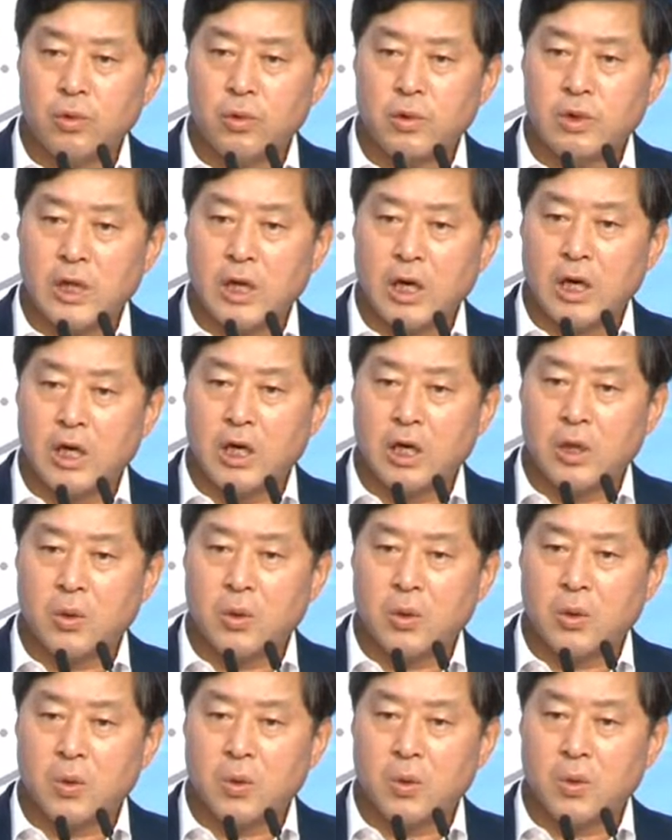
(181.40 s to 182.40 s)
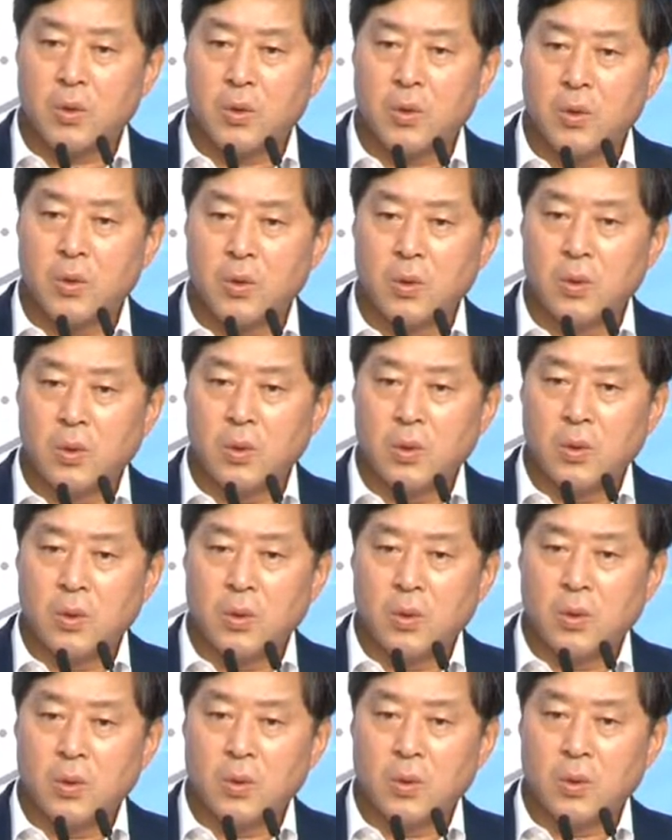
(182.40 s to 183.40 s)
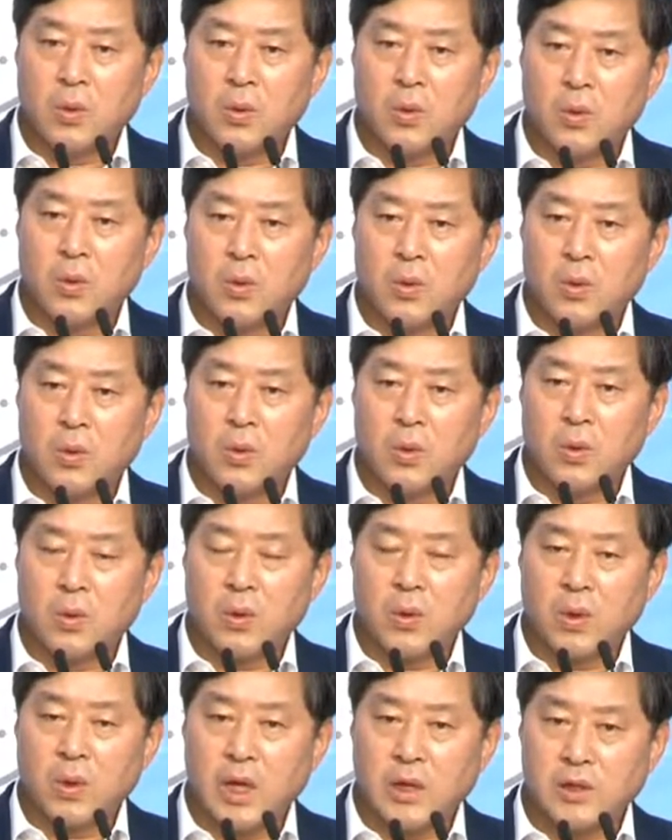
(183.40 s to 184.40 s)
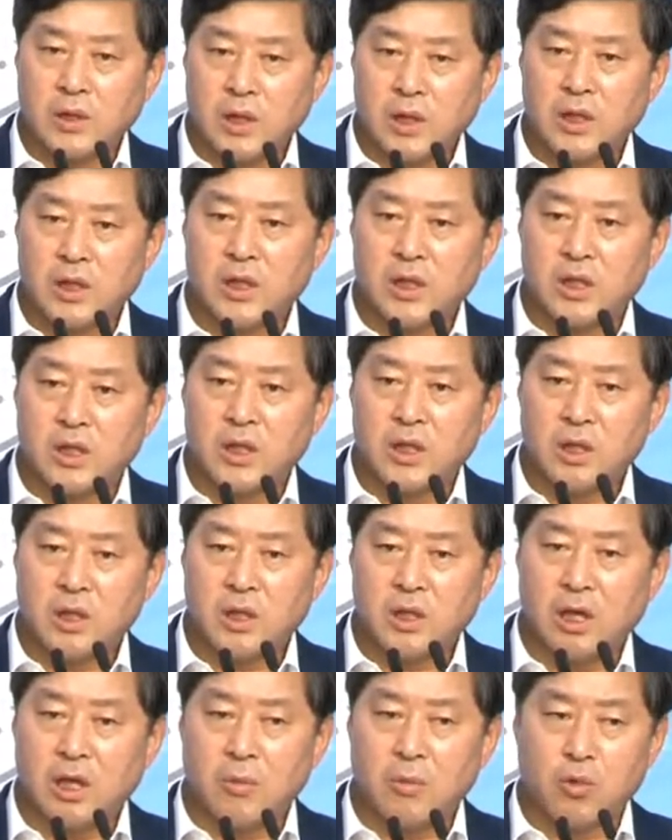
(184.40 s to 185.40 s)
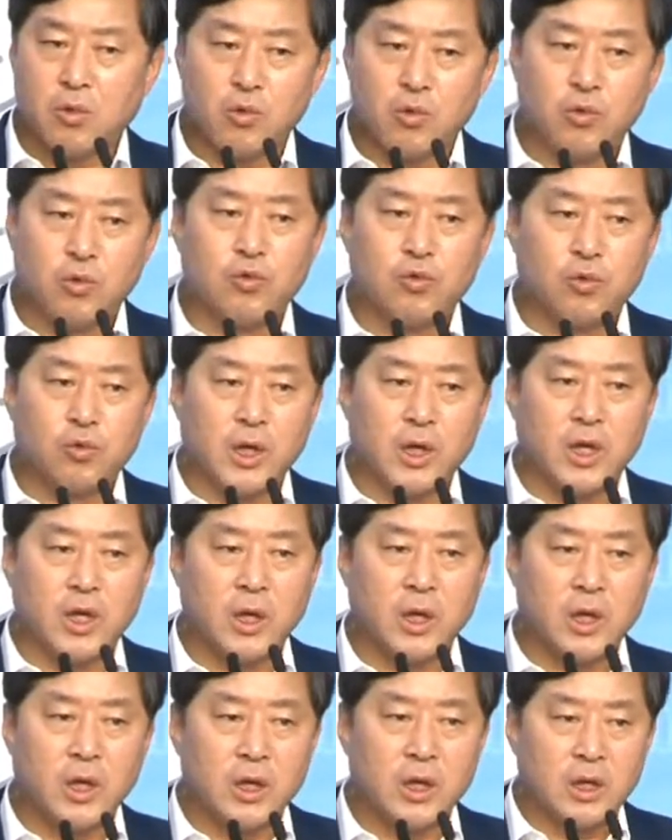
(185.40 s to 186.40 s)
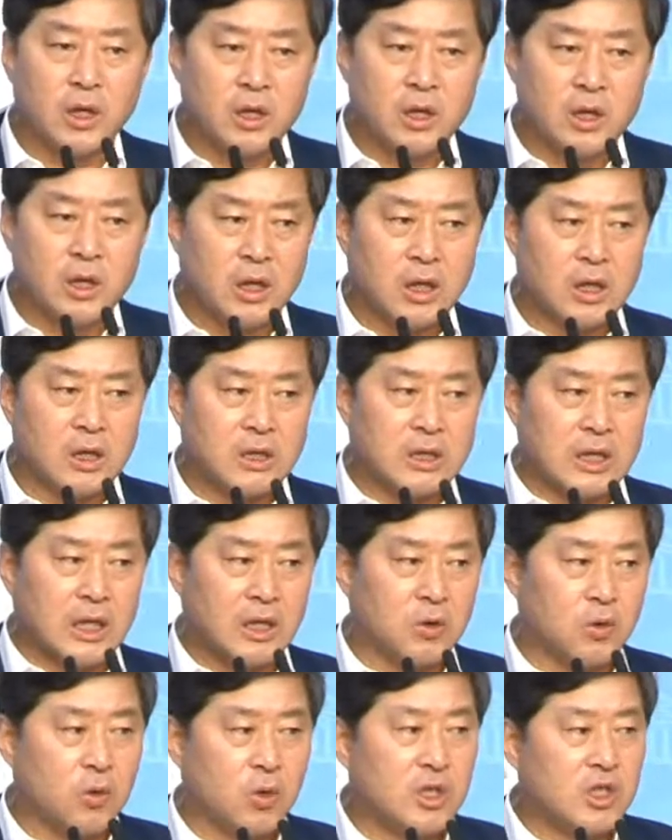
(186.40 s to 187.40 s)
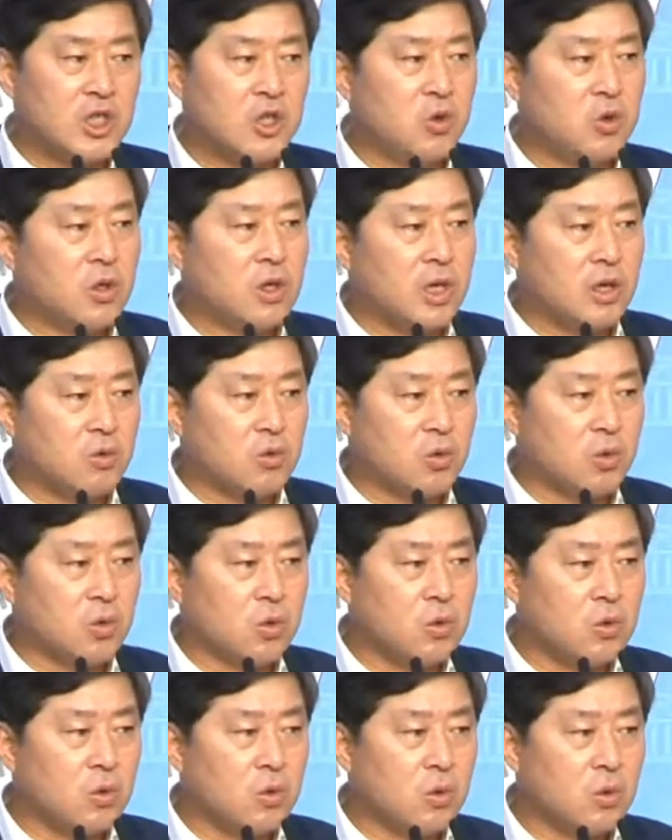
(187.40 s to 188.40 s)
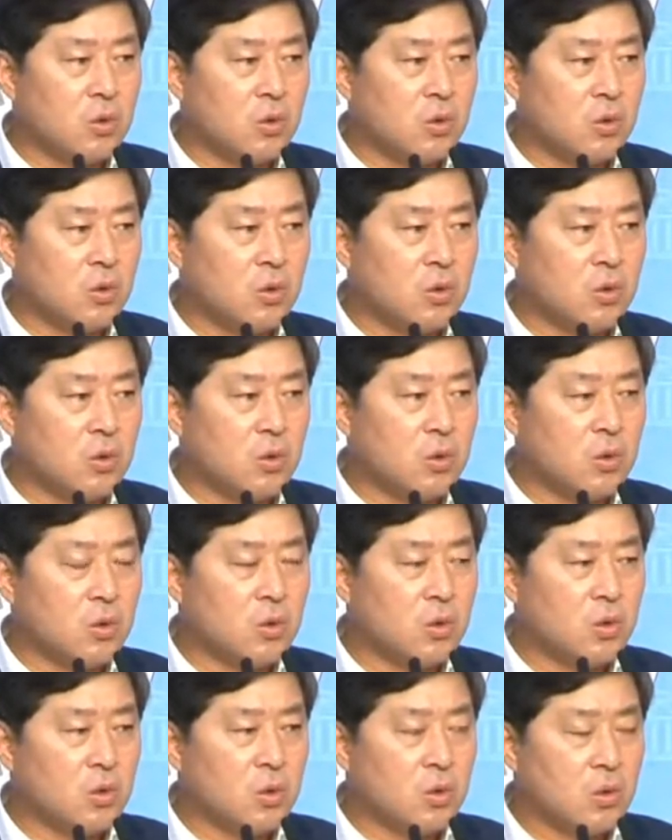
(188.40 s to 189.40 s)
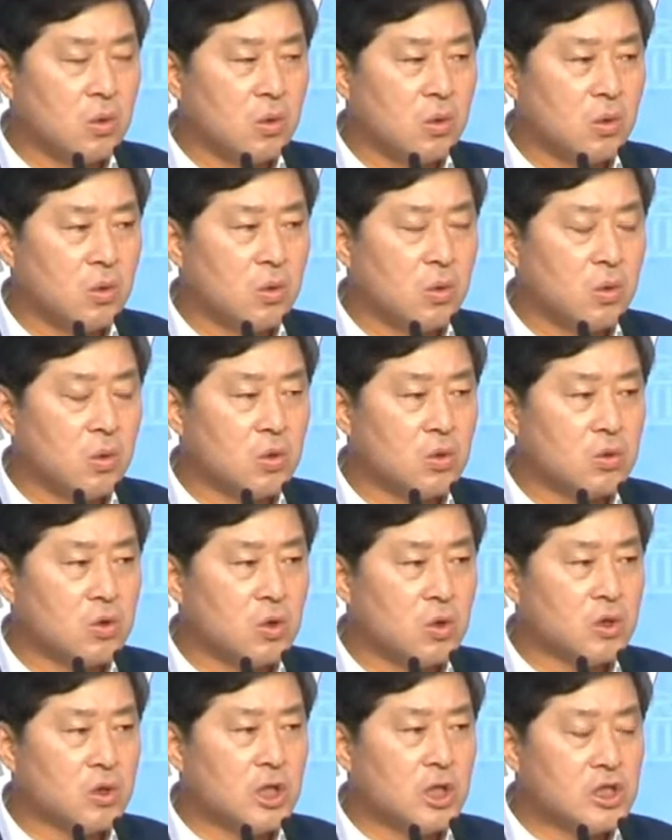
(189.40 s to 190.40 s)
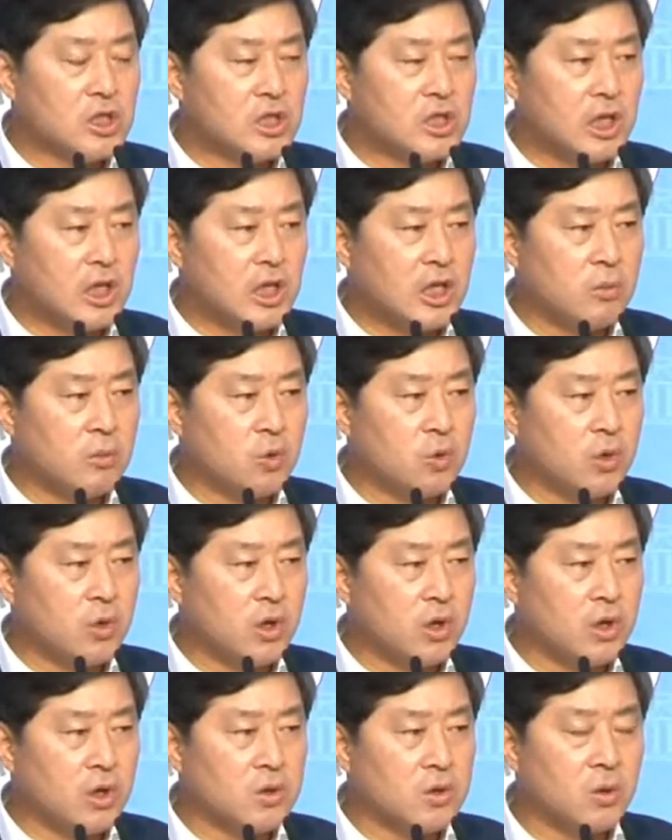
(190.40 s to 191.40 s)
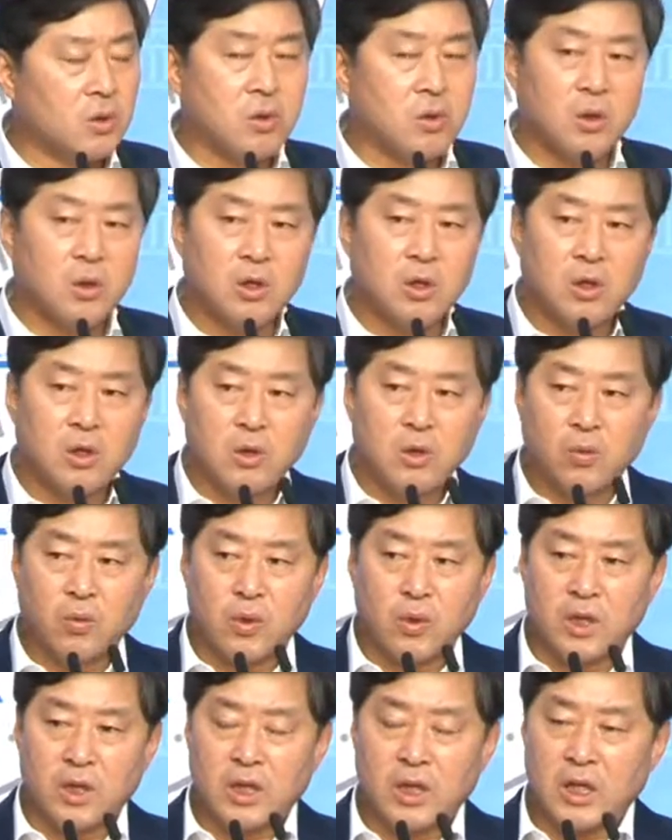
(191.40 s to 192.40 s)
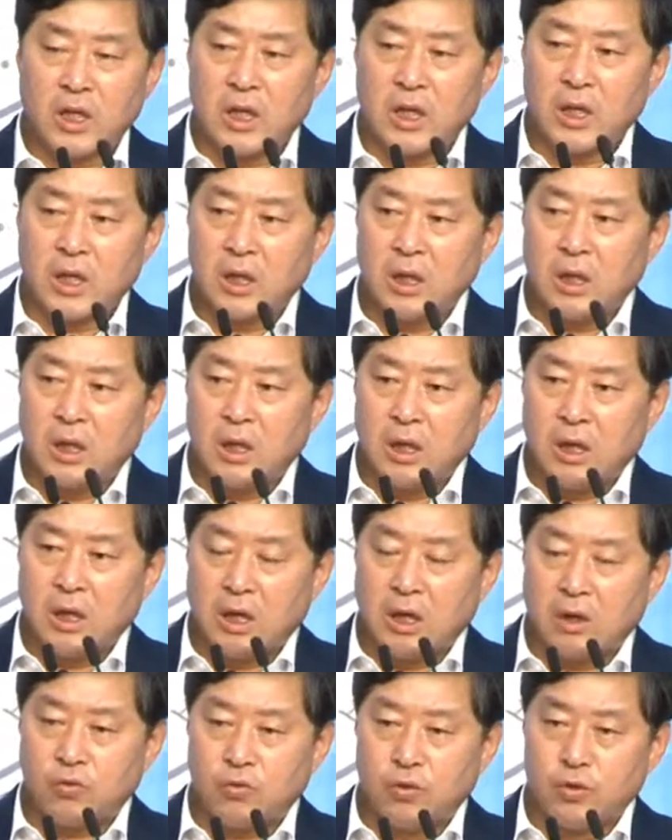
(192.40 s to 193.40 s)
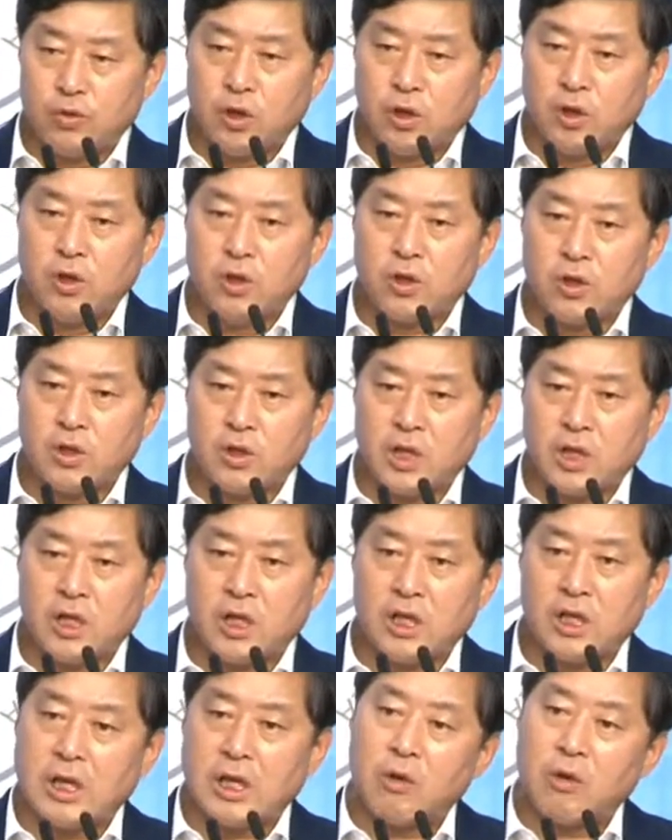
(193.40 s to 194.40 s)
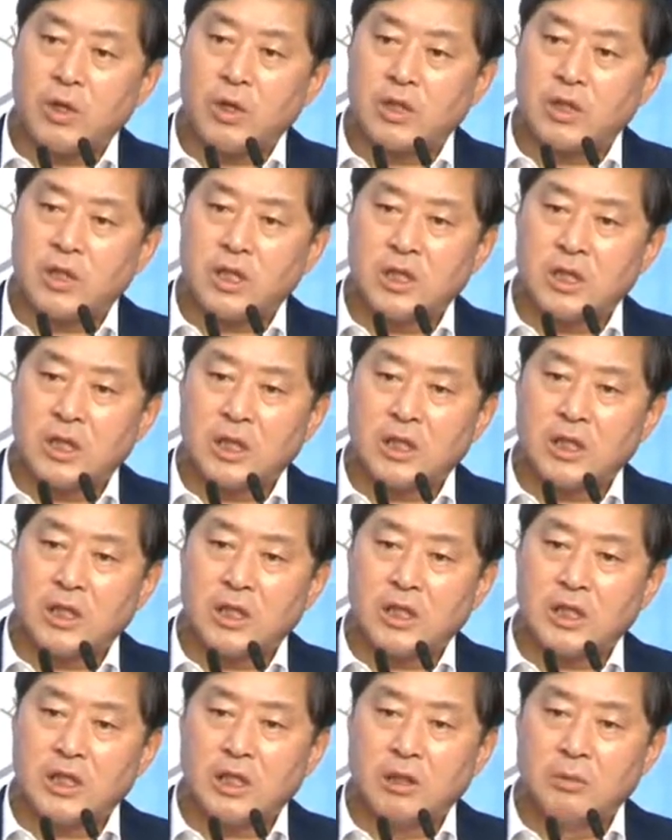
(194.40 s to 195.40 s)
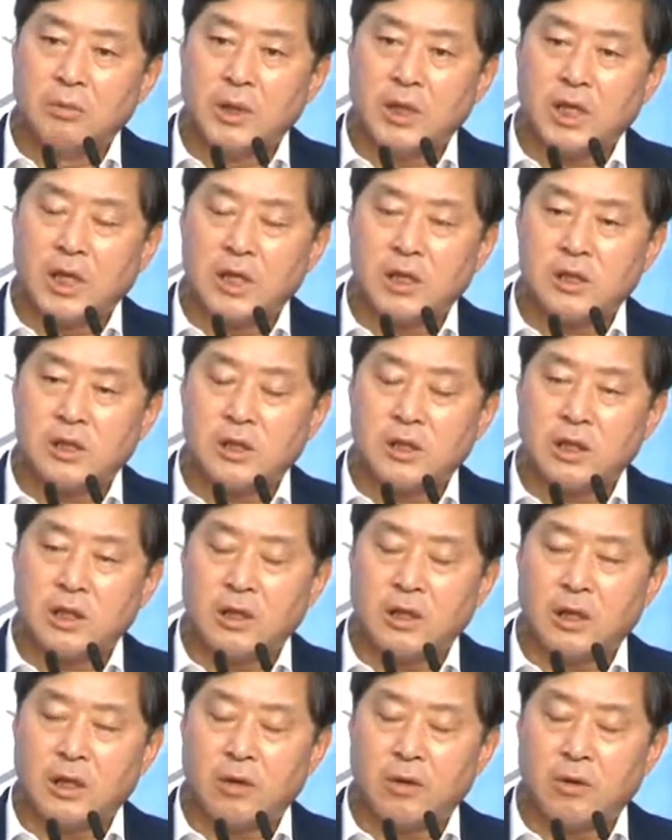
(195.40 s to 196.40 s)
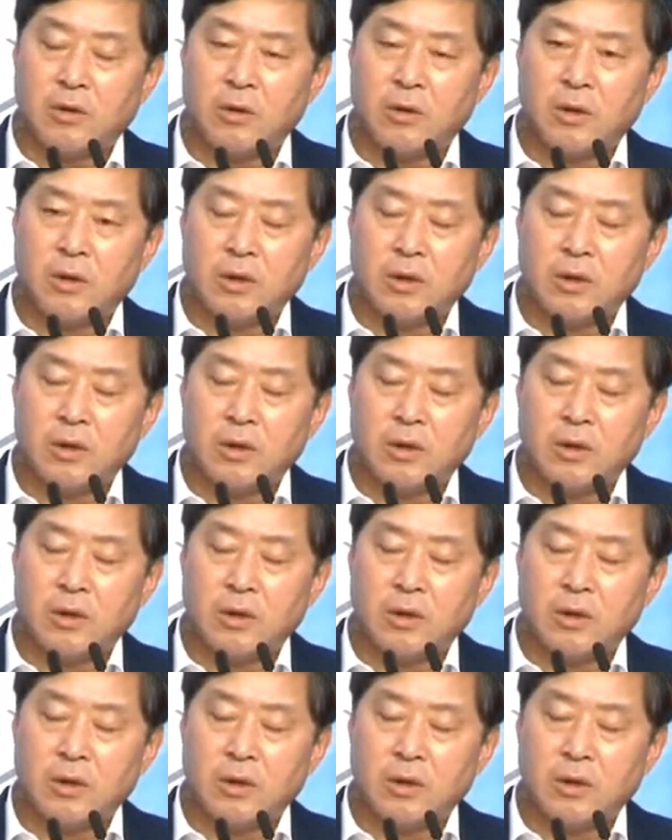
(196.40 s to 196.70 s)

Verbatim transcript: 상한학교 어, 학생들을 대한민국 육군의 예, 장교의 지휘관으로 어, 어, 성장을 시킴으로 인해서 우리나라 아, 군 전력 체계를 강화시키는 가장 큰 의미가 있을 텐데요.